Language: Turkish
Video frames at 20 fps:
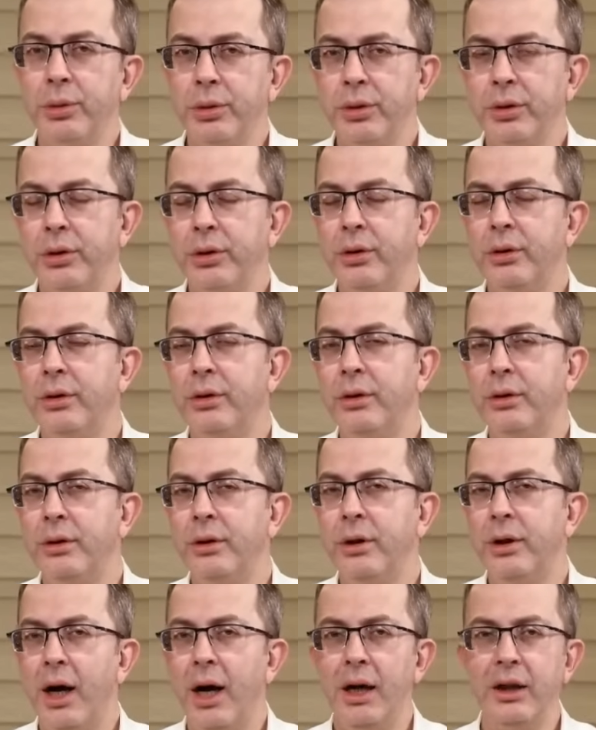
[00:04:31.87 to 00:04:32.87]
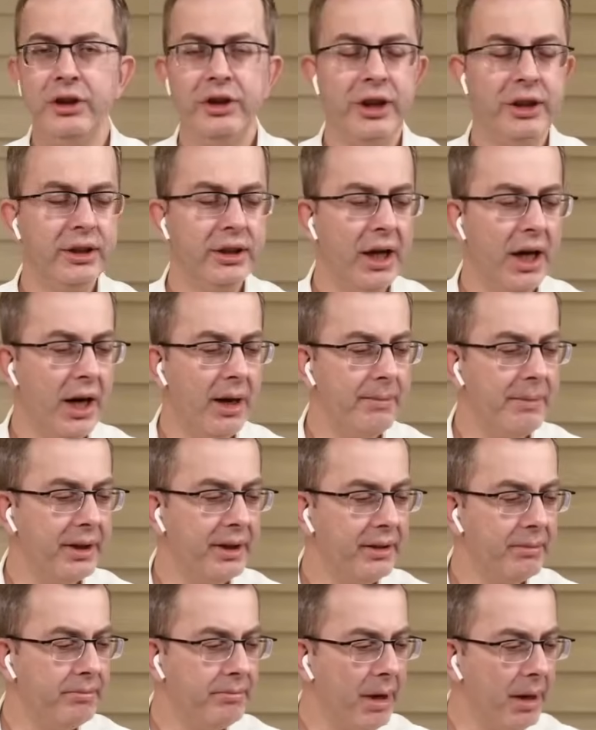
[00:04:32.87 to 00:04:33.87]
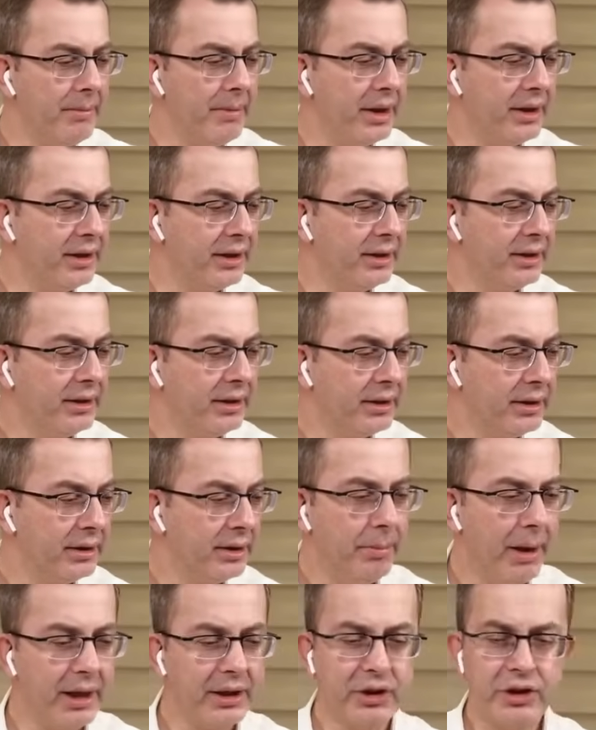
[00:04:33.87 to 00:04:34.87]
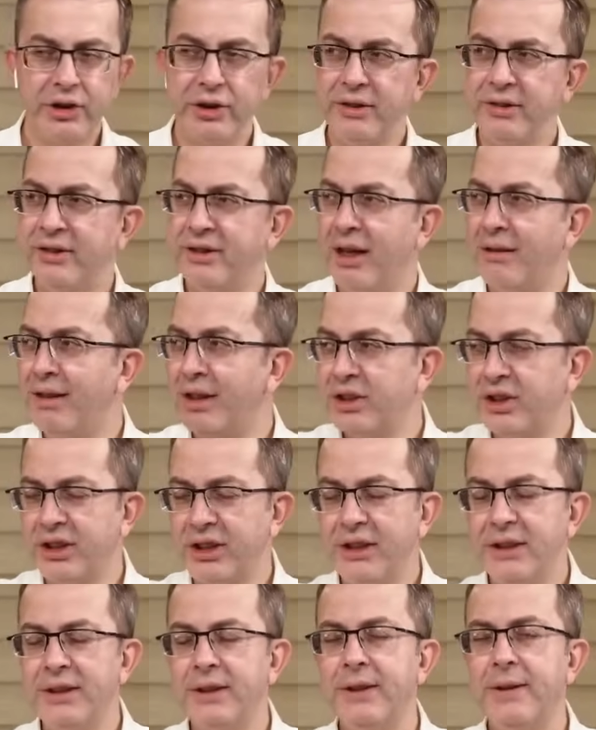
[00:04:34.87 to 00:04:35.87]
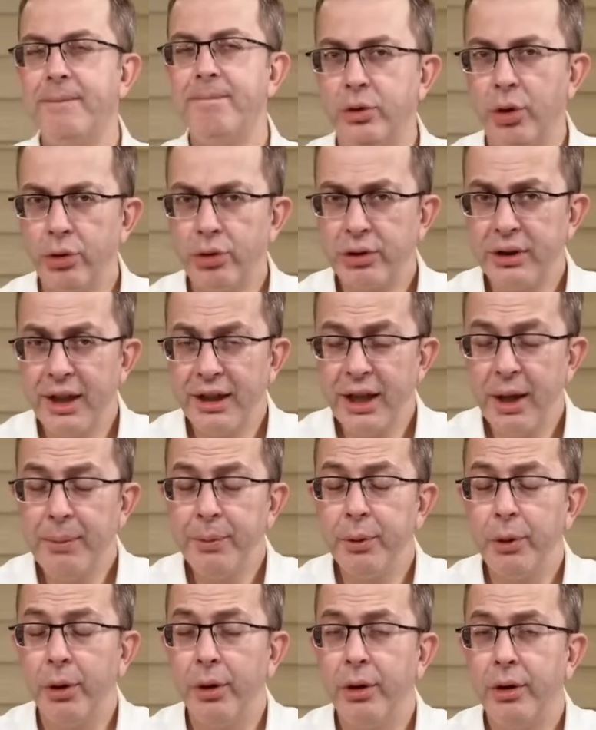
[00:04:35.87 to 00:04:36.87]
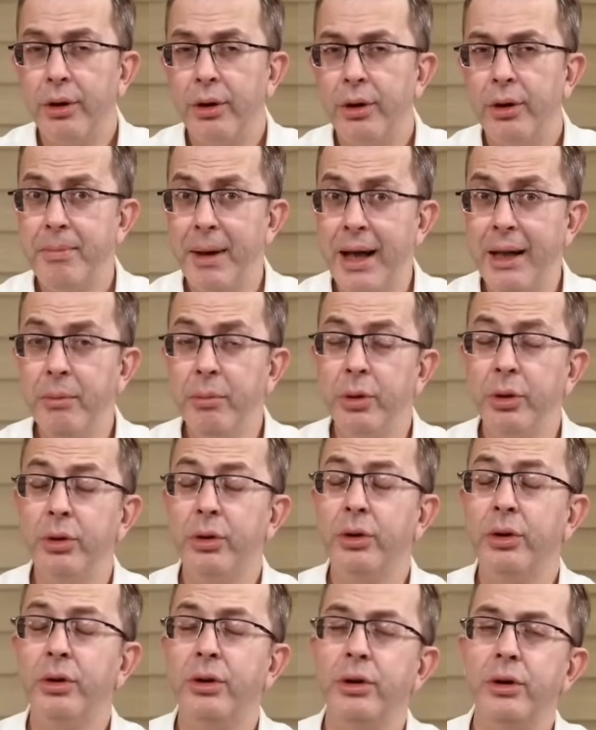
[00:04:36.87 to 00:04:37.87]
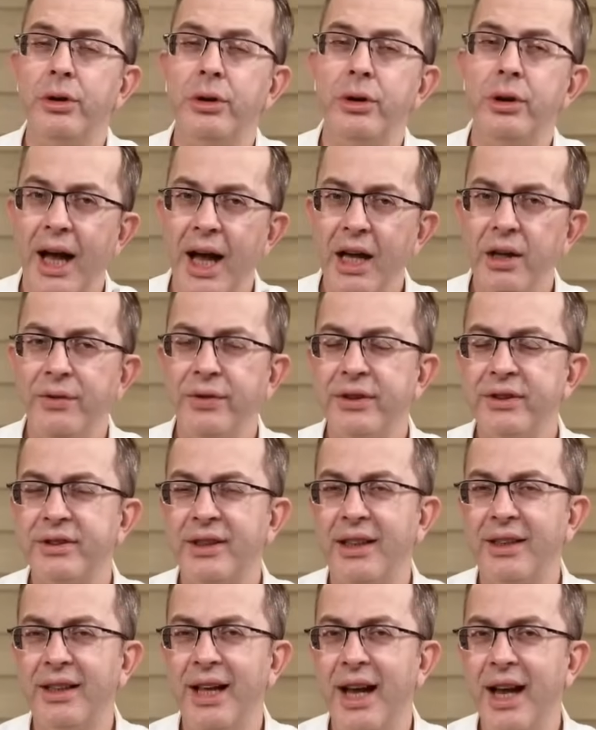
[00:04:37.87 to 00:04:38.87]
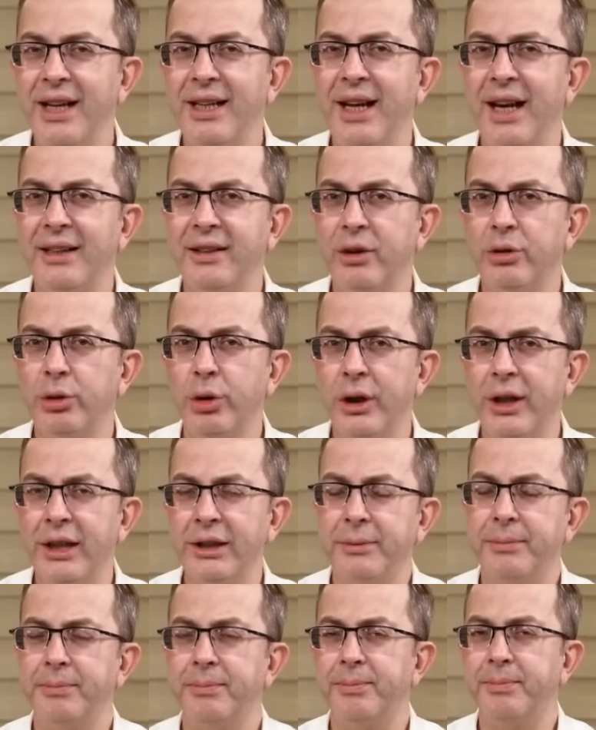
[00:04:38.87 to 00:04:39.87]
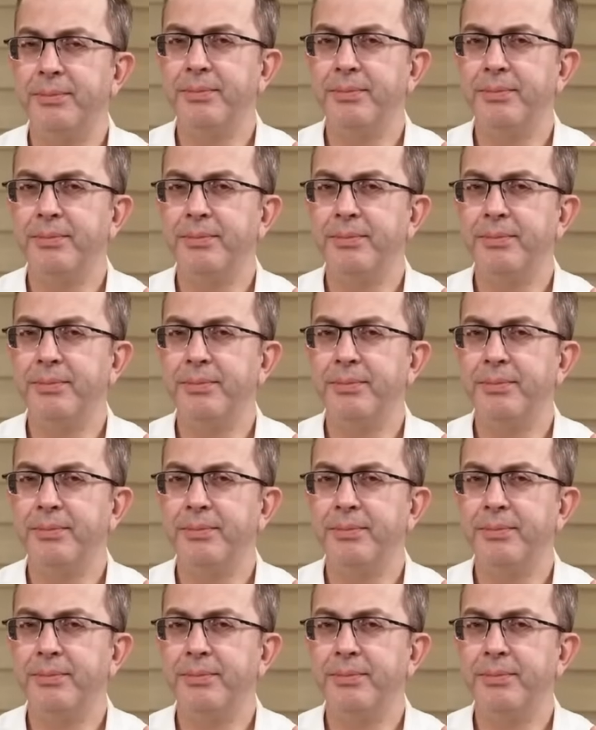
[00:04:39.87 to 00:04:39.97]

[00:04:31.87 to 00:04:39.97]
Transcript: bunu Ayşe'nin, Ahmet'in, Mehmet'in, Barış'ın, Savaş'ın çocukları yapıyor. Ben bunu her fırsatta, her yerde söylerim.